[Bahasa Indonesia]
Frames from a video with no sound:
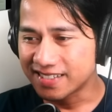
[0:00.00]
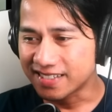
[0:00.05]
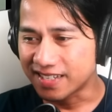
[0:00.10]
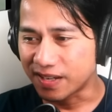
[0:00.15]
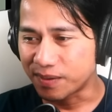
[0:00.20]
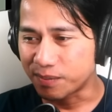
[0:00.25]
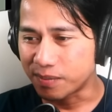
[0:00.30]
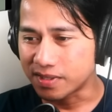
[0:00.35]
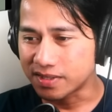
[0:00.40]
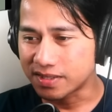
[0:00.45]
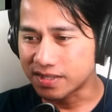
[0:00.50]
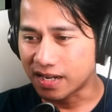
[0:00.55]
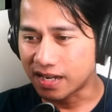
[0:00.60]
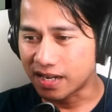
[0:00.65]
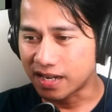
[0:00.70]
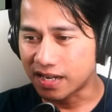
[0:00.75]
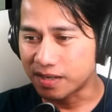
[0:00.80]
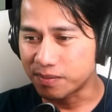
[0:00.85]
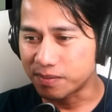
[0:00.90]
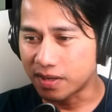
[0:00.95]
Skema
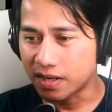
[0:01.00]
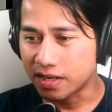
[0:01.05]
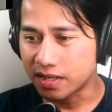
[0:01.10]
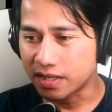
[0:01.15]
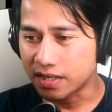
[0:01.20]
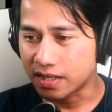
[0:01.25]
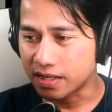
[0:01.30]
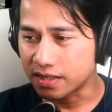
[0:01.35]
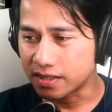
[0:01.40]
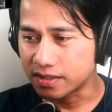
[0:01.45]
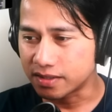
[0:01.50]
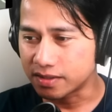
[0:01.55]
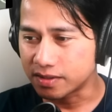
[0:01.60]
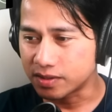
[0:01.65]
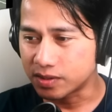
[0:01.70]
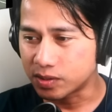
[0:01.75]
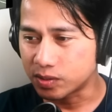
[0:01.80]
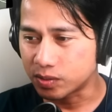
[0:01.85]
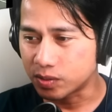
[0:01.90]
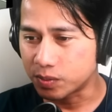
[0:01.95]
serangan balik
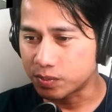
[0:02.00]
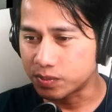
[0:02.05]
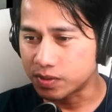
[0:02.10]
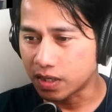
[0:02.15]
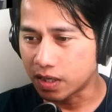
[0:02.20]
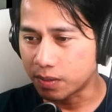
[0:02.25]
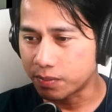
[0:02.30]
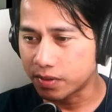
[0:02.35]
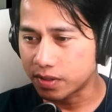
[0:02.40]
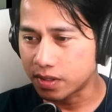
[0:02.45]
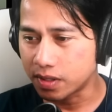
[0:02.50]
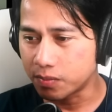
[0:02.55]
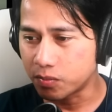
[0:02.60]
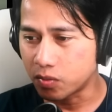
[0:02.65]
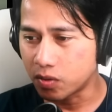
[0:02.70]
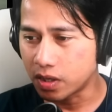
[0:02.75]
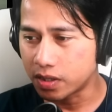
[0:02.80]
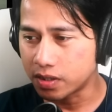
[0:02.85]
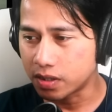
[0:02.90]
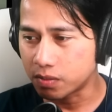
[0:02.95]
yang cukup ciamik ya.
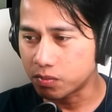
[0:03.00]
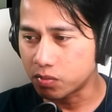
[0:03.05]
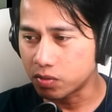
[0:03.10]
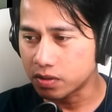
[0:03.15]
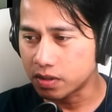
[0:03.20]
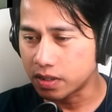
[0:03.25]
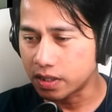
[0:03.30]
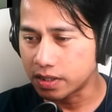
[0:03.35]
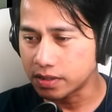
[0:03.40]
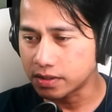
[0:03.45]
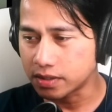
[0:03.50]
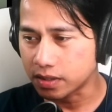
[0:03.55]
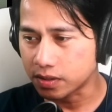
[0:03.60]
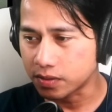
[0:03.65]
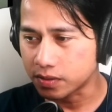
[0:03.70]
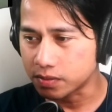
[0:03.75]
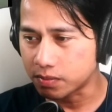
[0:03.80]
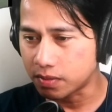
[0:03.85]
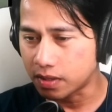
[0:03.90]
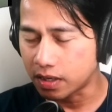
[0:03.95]
Bola direbut dari
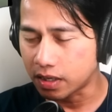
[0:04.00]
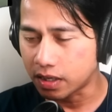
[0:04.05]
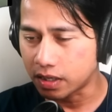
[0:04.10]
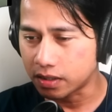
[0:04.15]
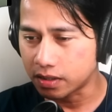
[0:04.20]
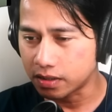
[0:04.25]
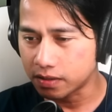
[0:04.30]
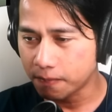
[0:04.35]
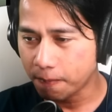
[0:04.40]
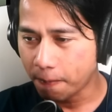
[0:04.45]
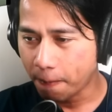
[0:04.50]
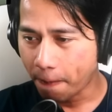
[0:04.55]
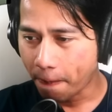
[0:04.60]
sektor sebelah kanan.